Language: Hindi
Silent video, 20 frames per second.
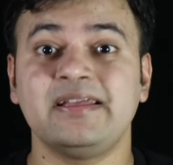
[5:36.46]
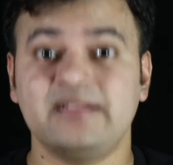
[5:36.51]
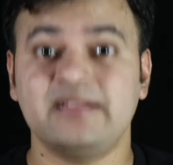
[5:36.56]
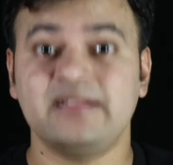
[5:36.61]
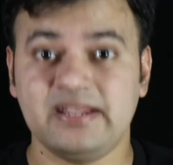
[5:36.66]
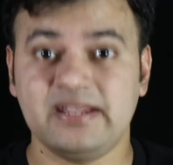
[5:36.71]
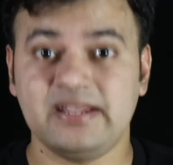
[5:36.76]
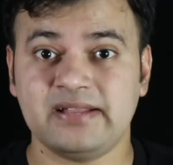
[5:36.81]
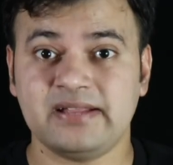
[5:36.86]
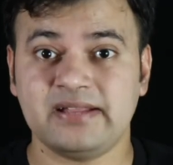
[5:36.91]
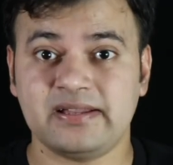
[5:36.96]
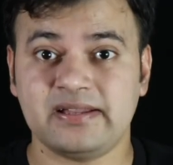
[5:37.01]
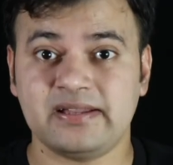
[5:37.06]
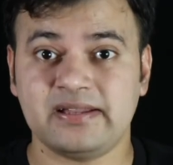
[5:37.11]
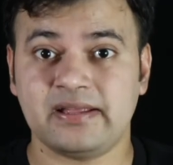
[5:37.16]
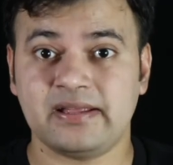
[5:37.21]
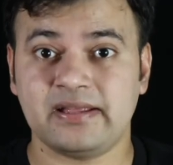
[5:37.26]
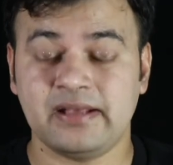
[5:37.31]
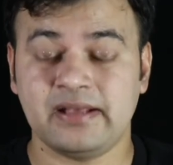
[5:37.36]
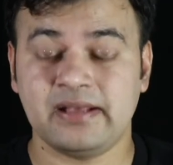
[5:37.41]
धीरे
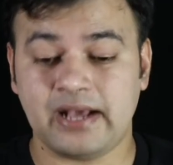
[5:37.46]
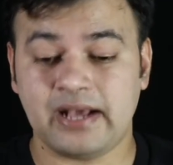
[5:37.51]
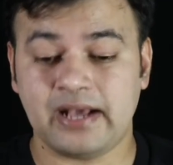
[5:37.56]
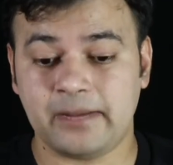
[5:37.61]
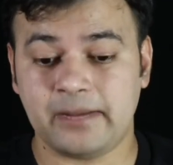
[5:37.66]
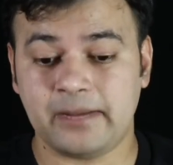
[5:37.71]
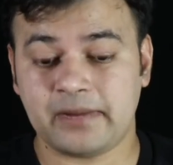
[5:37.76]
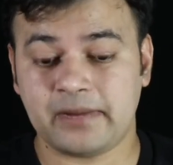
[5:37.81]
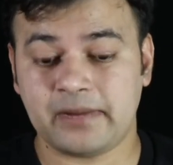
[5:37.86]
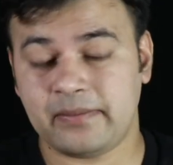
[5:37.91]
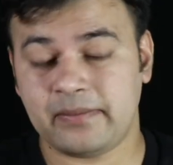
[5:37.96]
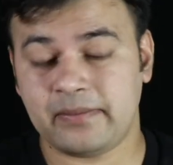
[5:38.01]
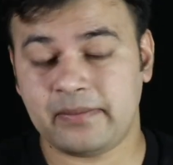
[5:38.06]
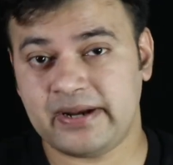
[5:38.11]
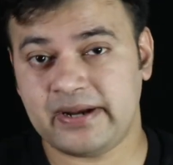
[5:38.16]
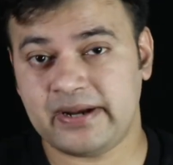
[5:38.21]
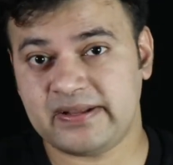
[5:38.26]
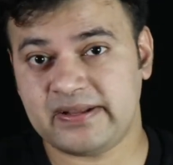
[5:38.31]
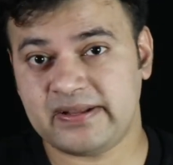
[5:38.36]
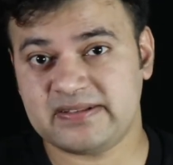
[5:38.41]
धीरे आपका
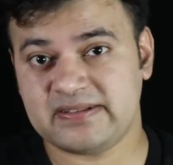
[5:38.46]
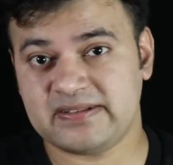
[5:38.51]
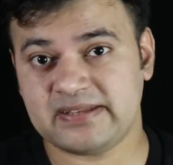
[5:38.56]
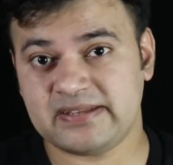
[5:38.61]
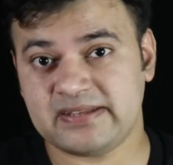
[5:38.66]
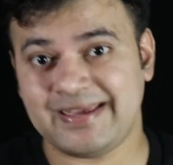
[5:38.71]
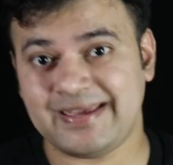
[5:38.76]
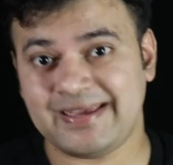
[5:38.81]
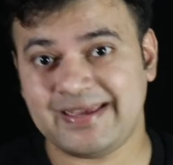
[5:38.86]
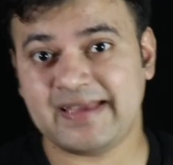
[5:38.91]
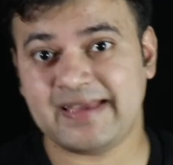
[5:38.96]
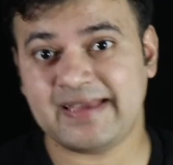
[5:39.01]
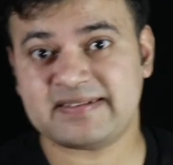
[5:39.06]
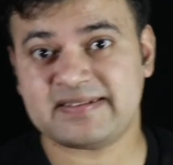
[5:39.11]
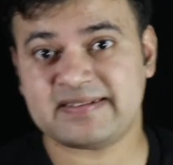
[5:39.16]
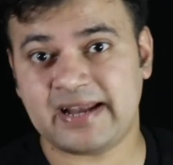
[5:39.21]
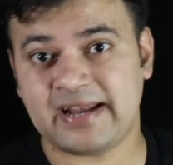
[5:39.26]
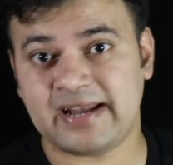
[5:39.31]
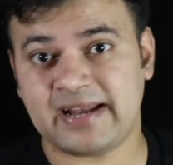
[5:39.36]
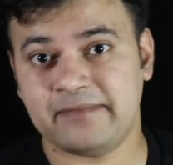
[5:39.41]
माइंड किसी एक
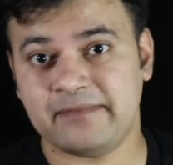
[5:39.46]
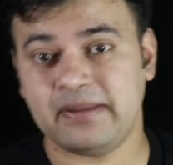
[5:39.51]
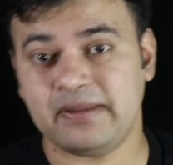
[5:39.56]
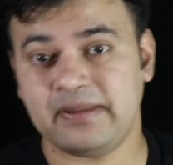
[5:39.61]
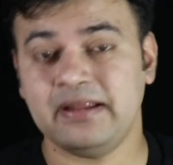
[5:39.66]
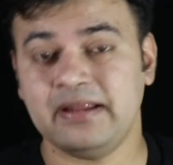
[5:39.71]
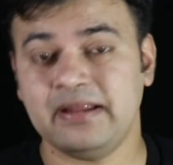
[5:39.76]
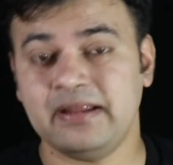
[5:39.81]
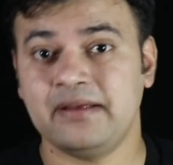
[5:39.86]
साइड पे